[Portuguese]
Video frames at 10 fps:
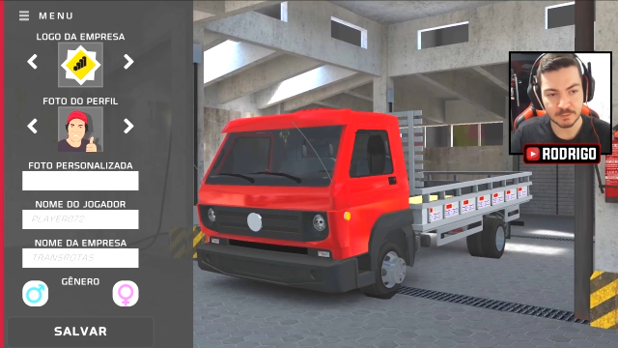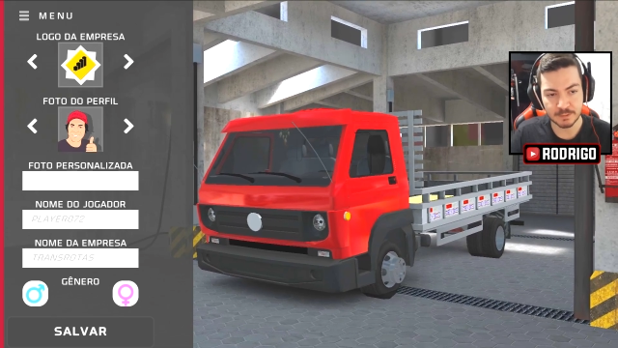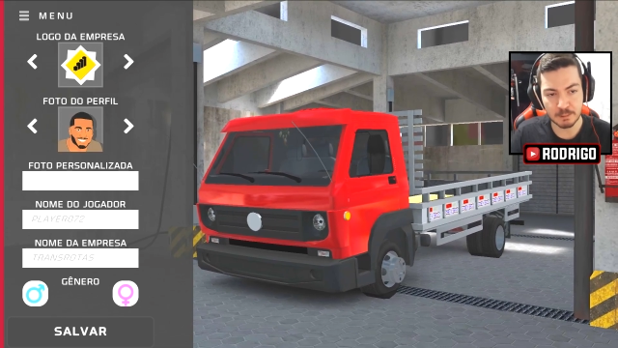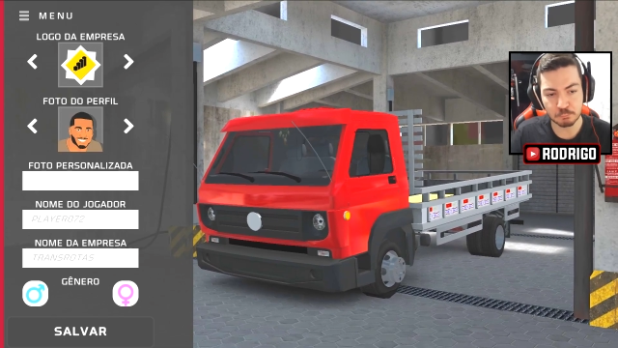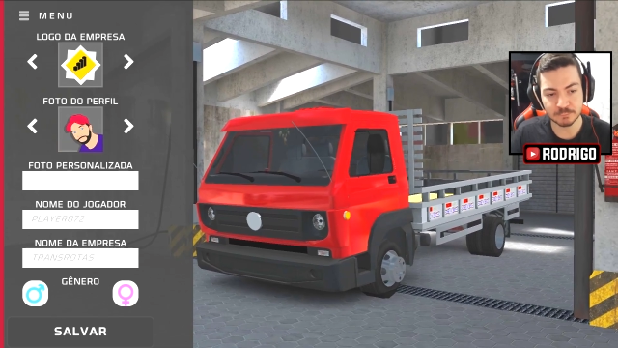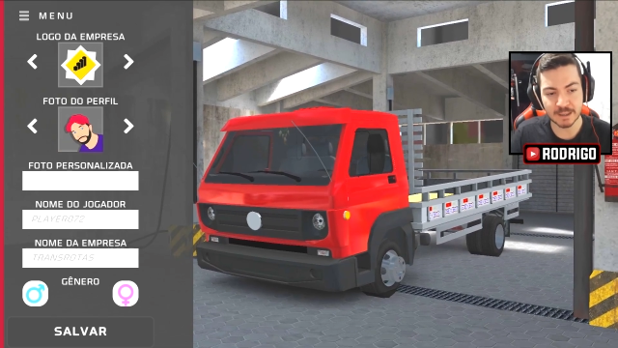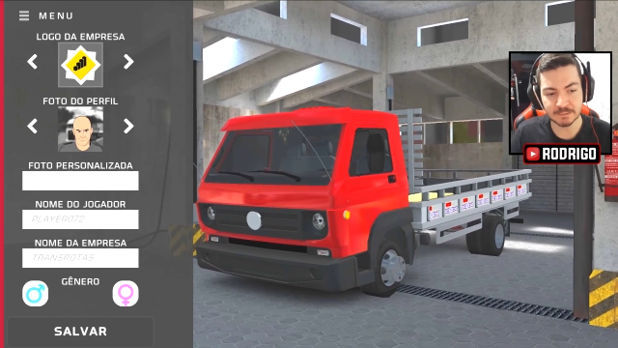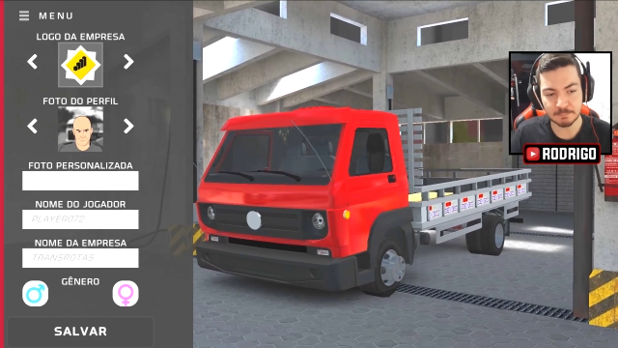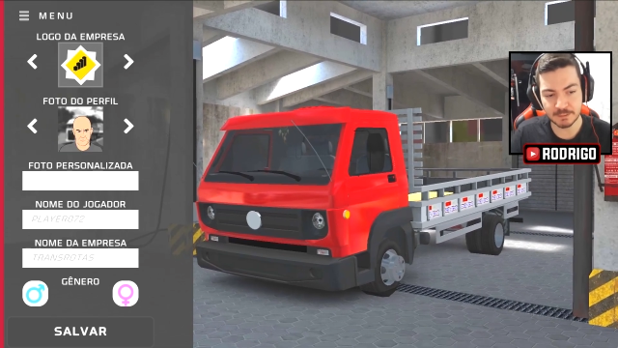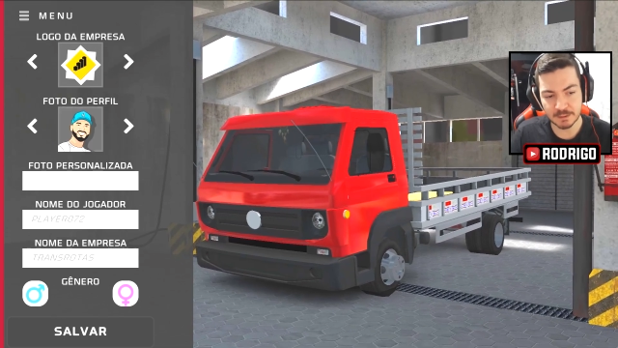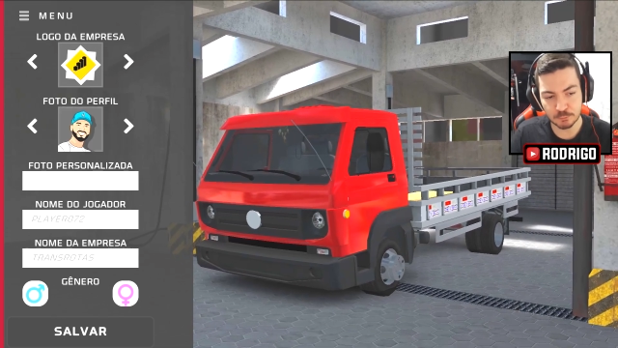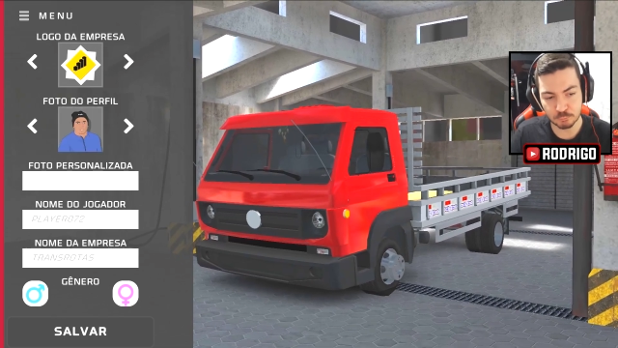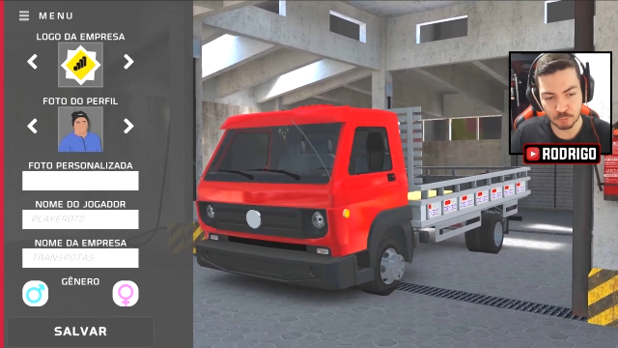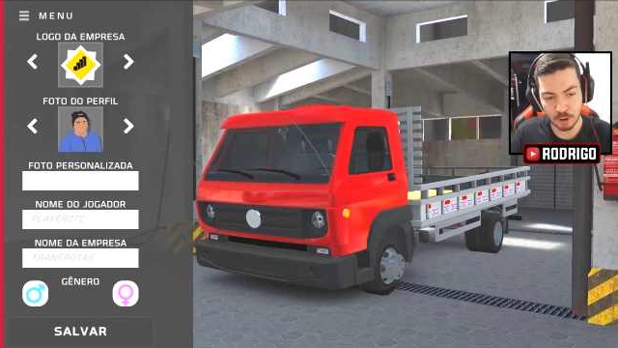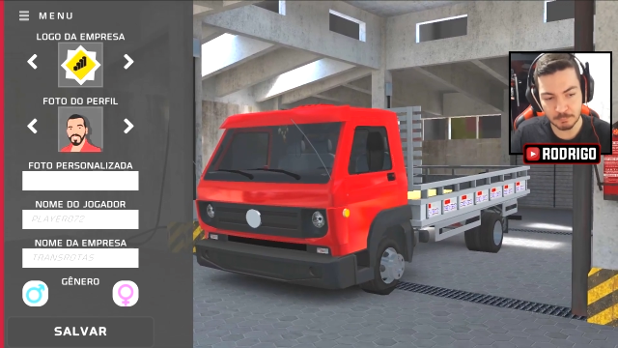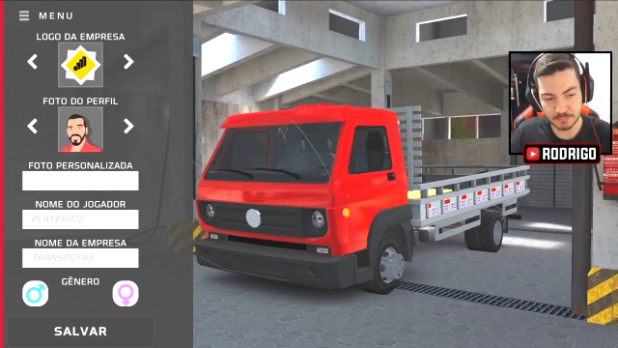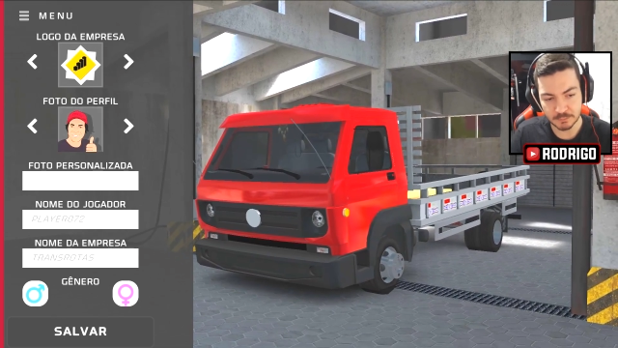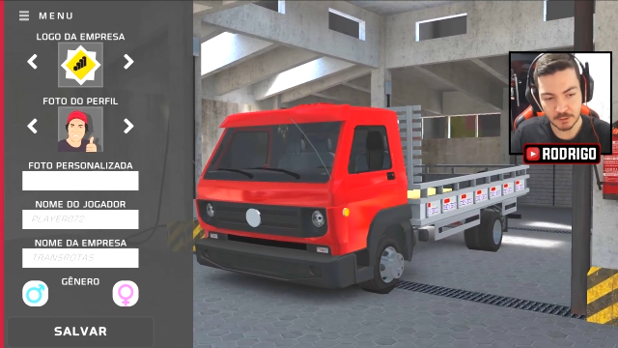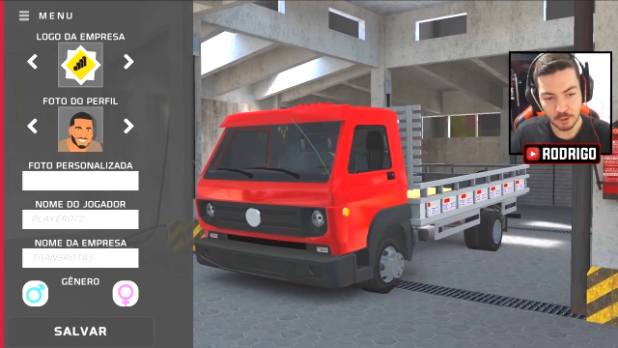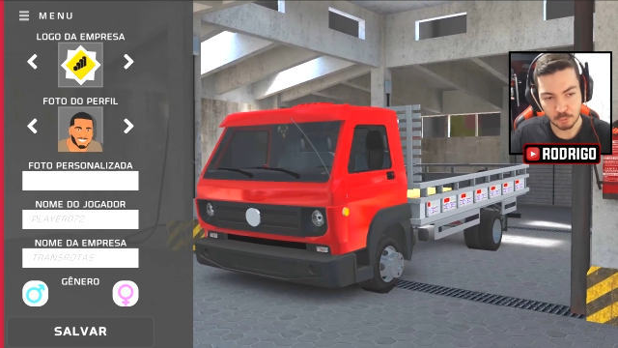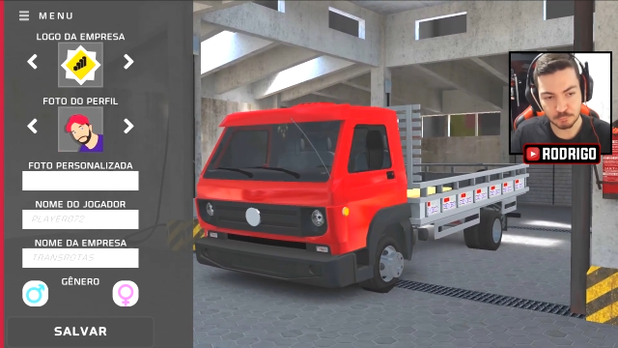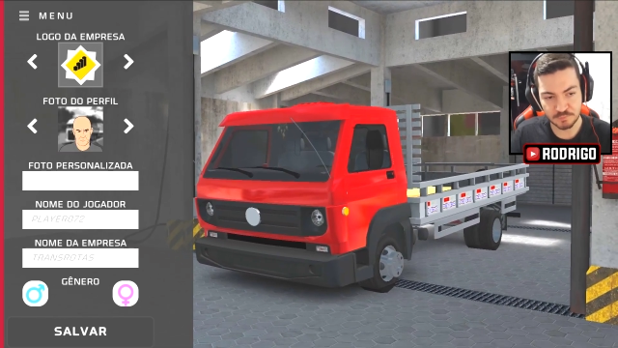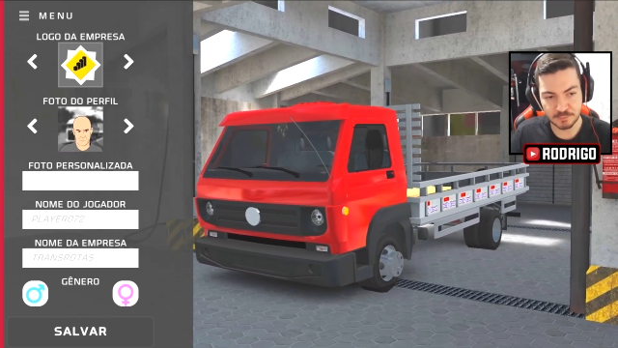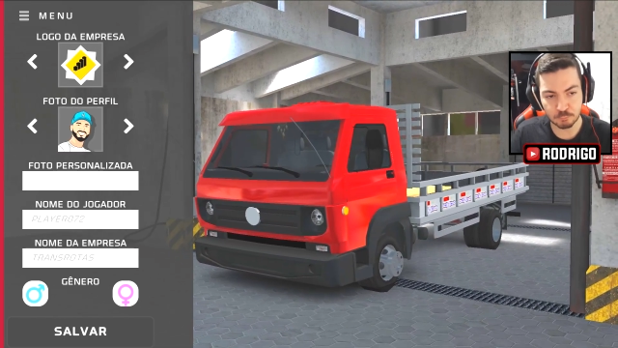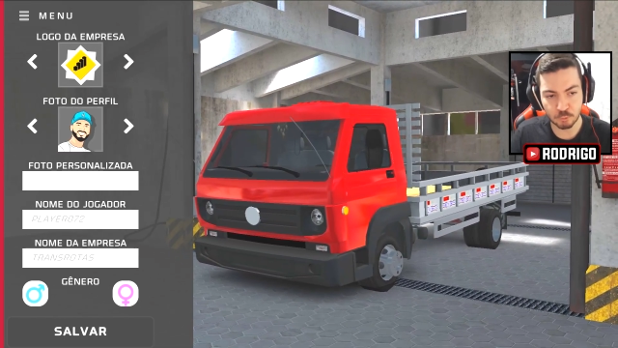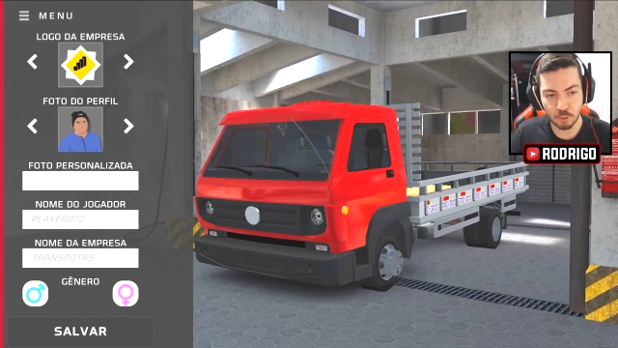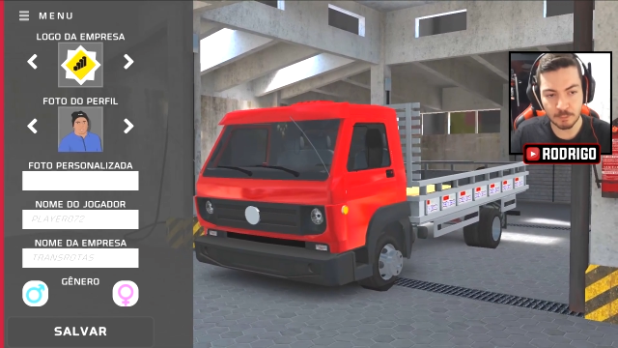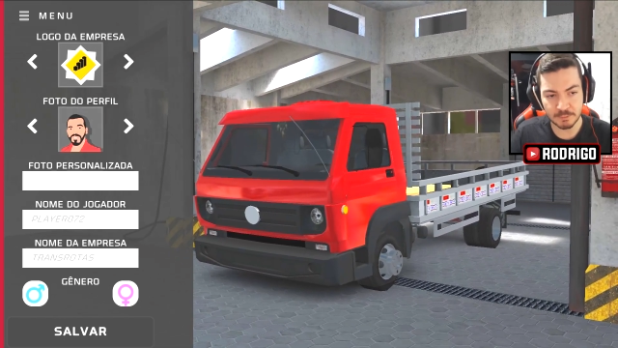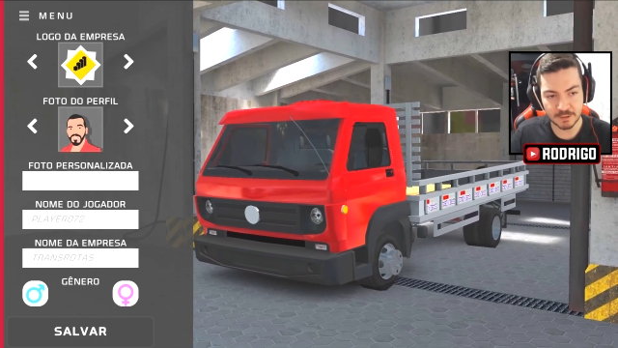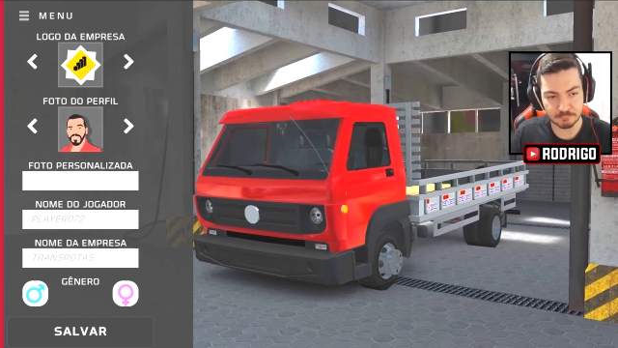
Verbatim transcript: né, mudar também ali o nome, o seu nome, né,